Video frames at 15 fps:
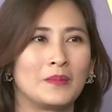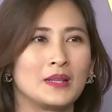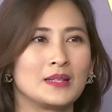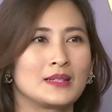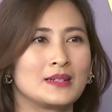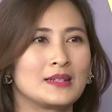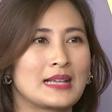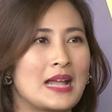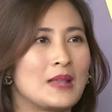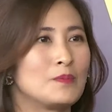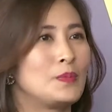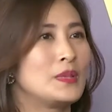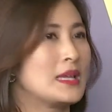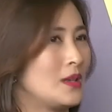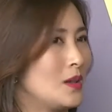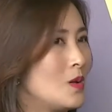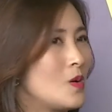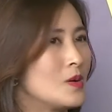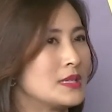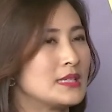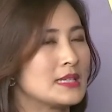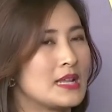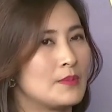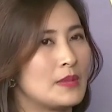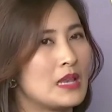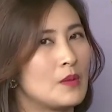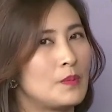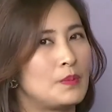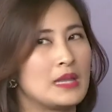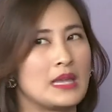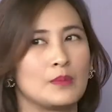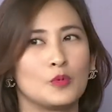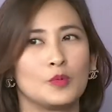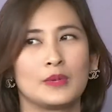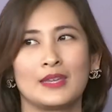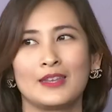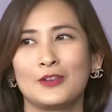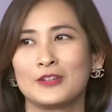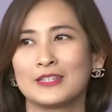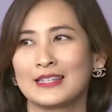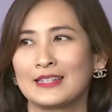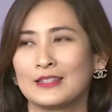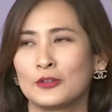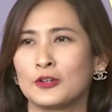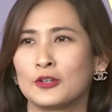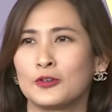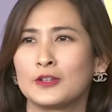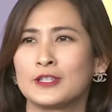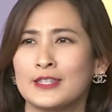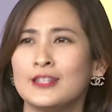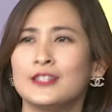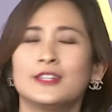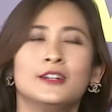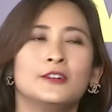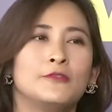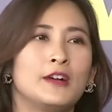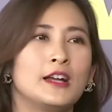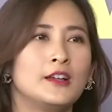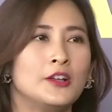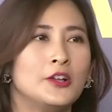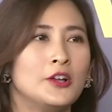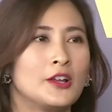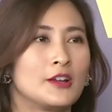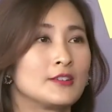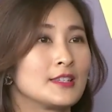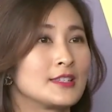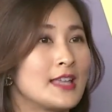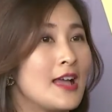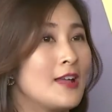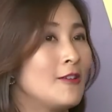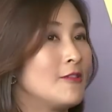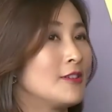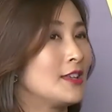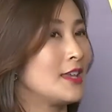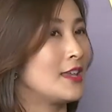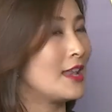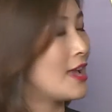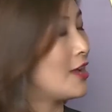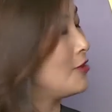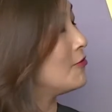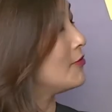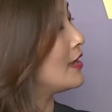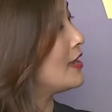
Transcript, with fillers: มันคือการเปลี่ยนโลกที่จะทำให้เราเปลี่ยนมุมคิดโดยโดยโดยสิ้นเชิงว่าเราจะสร้างโลกนี้ให้น่าอยู่